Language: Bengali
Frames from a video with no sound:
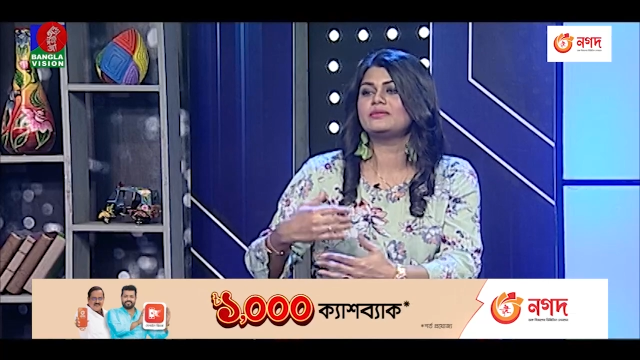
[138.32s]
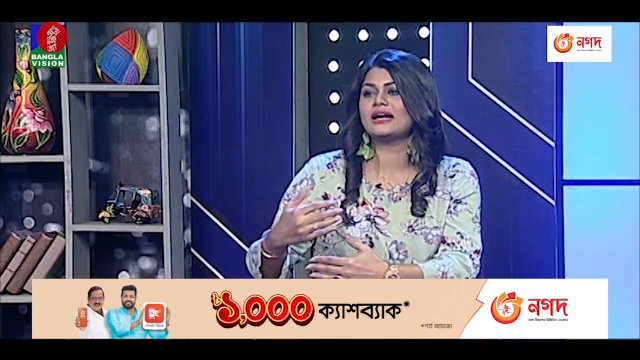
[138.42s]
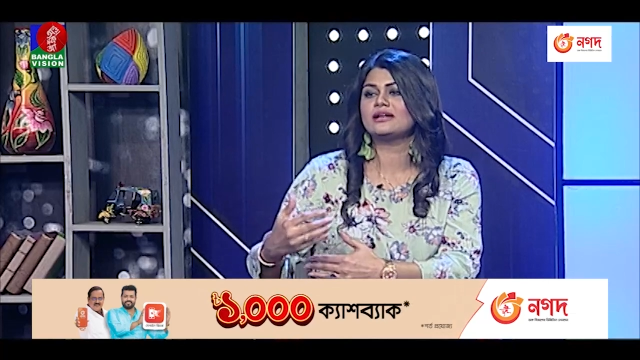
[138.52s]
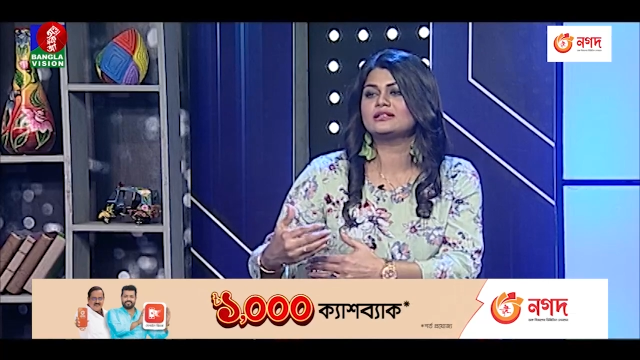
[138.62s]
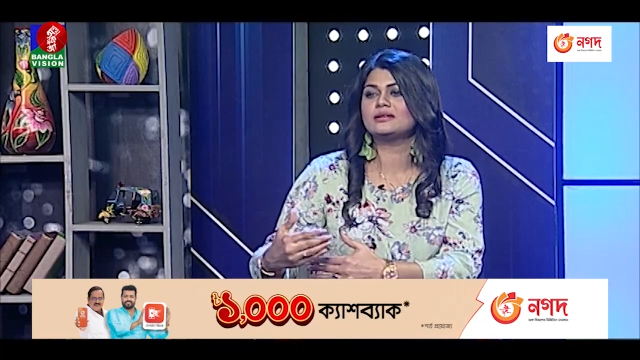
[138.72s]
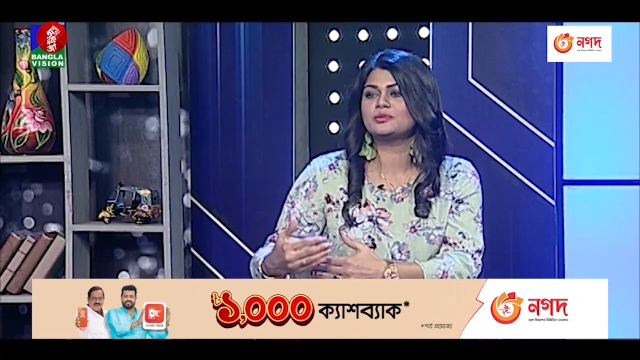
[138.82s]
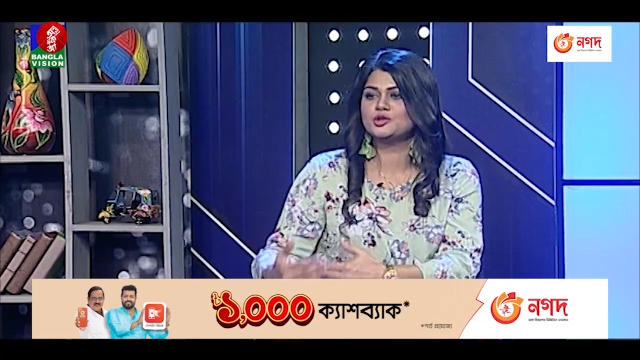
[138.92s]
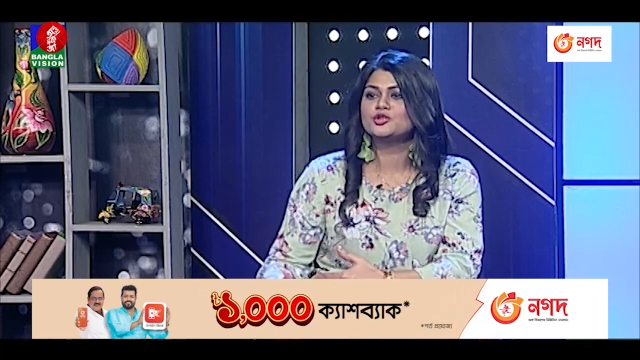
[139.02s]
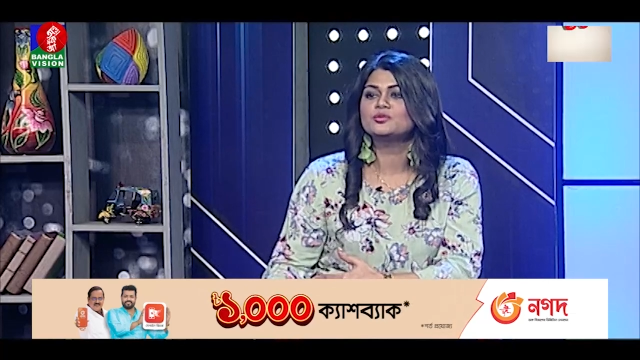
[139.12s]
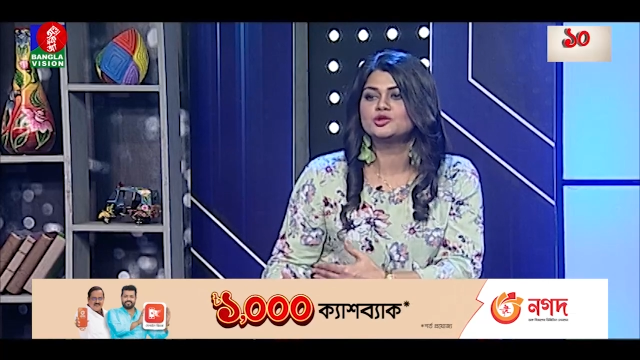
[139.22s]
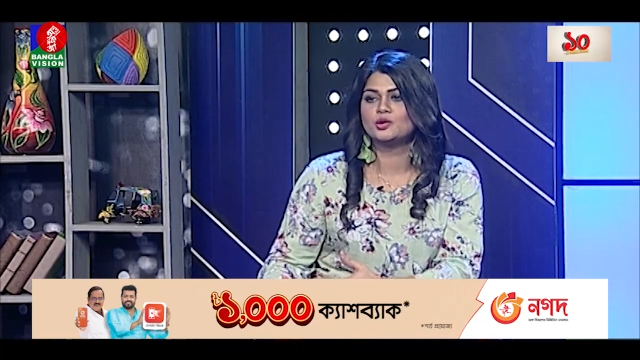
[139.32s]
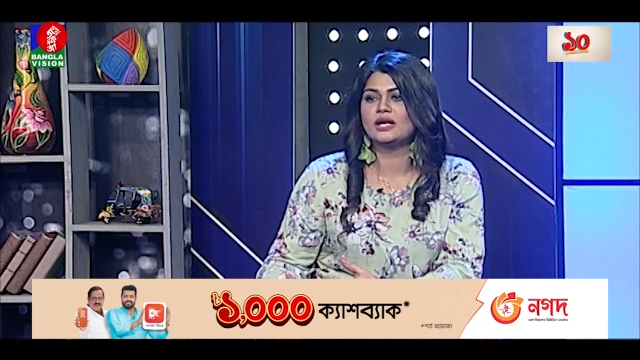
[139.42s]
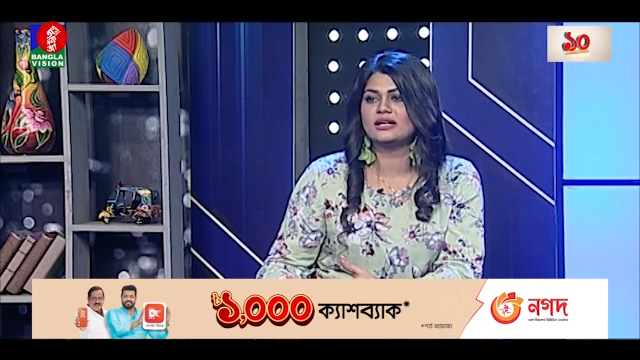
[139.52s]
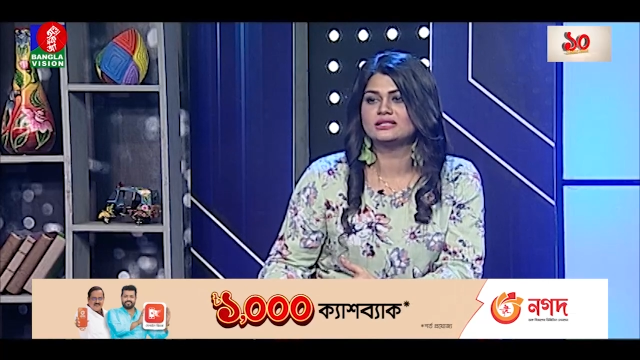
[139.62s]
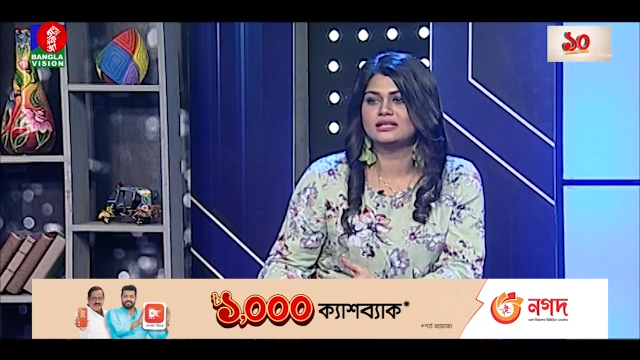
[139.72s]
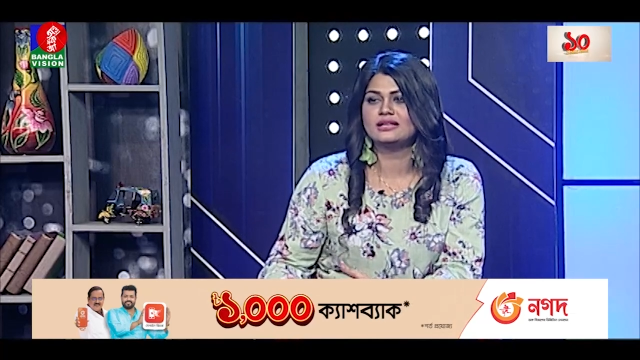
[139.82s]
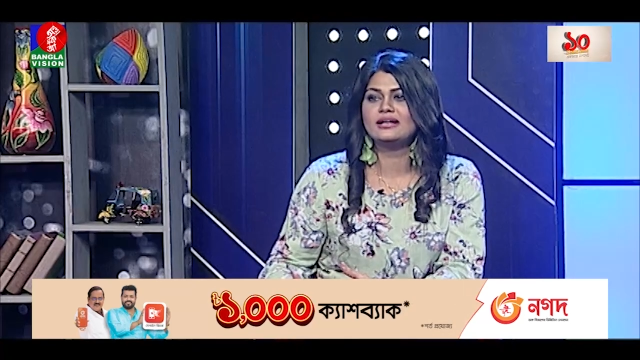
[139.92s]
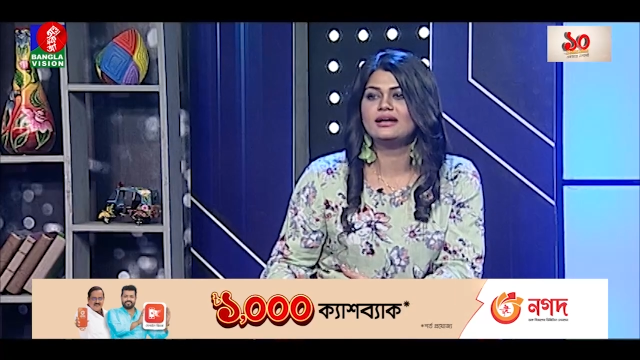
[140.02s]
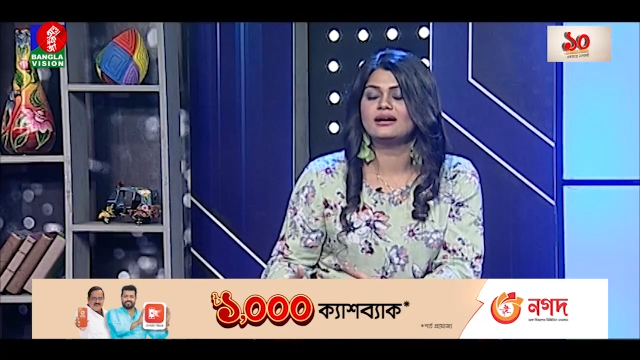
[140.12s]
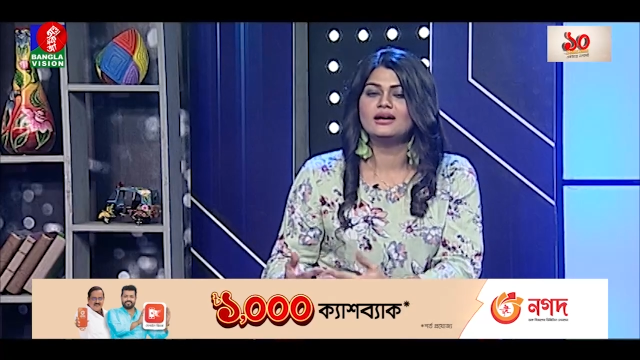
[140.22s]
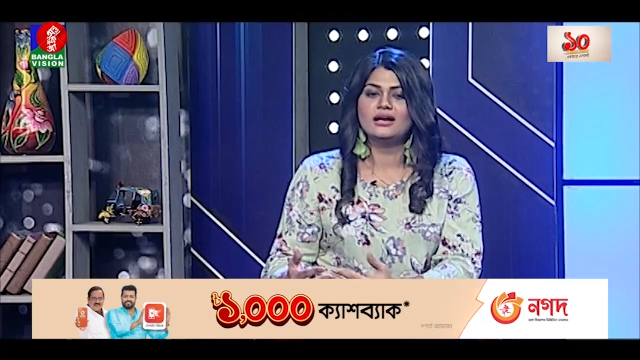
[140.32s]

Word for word: এক একটা প্রজন্ম চলে আসে তাই না